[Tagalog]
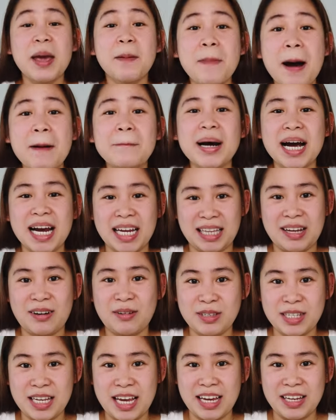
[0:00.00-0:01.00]

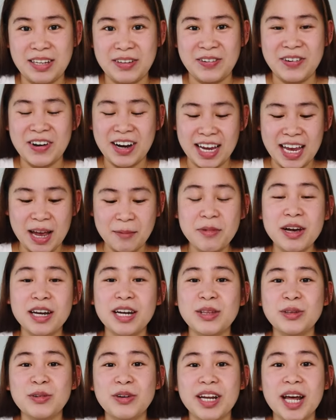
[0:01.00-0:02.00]
ipapakita ko sa inyo. Okay, I'm
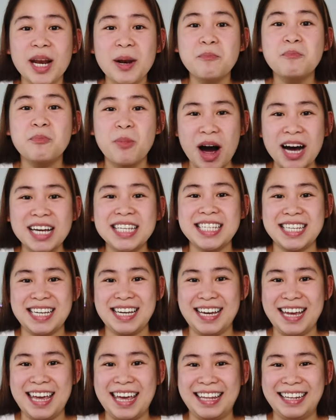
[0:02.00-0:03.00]
gonna do an
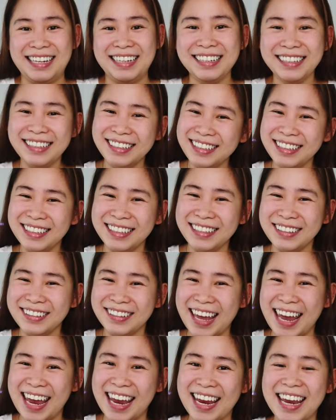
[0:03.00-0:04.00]
unboxing again. Eee,
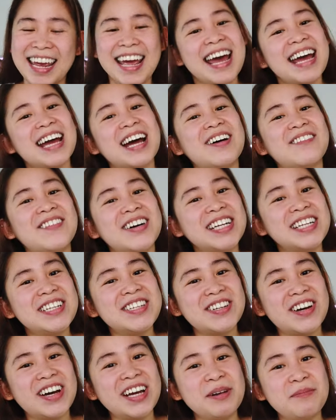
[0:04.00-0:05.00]
okay, come on
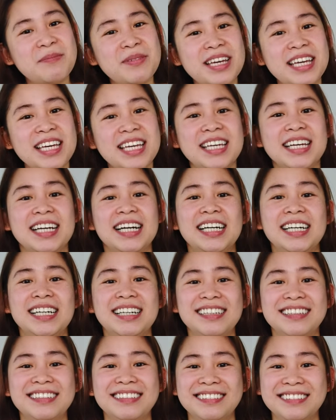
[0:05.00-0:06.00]
and join me.
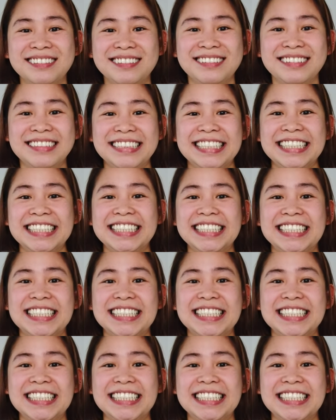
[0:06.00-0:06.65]
Oh!